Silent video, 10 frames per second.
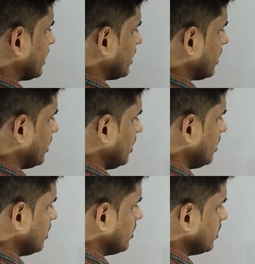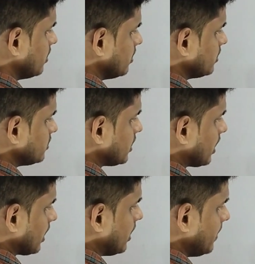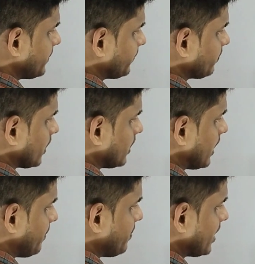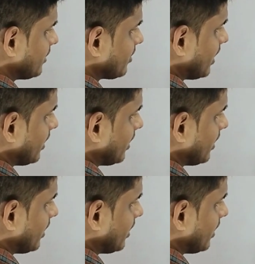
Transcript: తగ్గినట్టు అండి జనరల్గా టెంపరేచర్